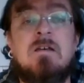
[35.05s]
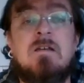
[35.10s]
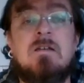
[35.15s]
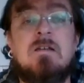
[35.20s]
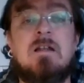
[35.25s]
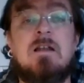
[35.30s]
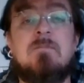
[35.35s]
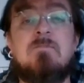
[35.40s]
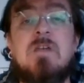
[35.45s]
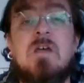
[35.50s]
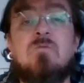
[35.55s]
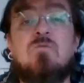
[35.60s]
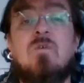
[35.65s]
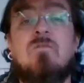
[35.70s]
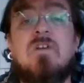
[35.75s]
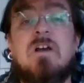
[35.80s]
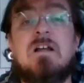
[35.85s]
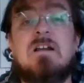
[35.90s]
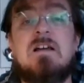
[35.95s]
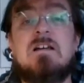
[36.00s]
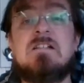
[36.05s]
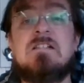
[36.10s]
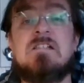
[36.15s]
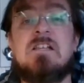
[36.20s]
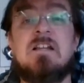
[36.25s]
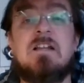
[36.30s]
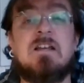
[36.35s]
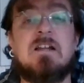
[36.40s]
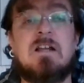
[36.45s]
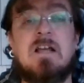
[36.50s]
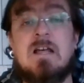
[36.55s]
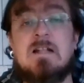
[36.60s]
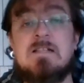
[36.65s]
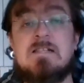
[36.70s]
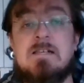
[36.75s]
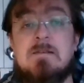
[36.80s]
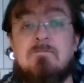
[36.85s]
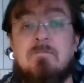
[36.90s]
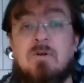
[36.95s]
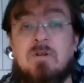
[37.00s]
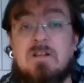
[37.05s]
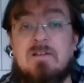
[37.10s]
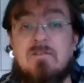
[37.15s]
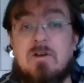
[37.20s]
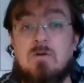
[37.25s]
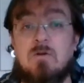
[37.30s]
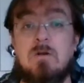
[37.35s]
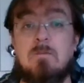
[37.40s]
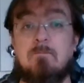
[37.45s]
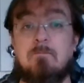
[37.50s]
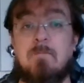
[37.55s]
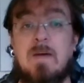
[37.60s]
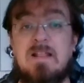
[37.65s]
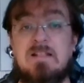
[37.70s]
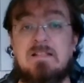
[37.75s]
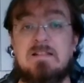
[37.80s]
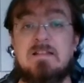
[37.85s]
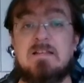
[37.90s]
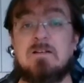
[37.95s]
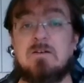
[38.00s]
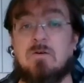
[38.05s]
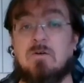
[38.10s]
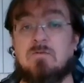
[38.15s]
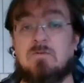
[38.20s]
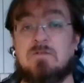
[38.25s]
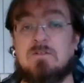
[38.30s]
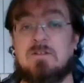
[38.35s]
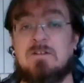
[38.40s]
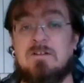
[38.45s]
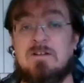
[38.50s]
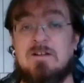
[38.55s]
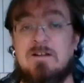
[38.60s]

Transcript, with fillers: Nella mia nuova classe le ragazze portavano il petticoat,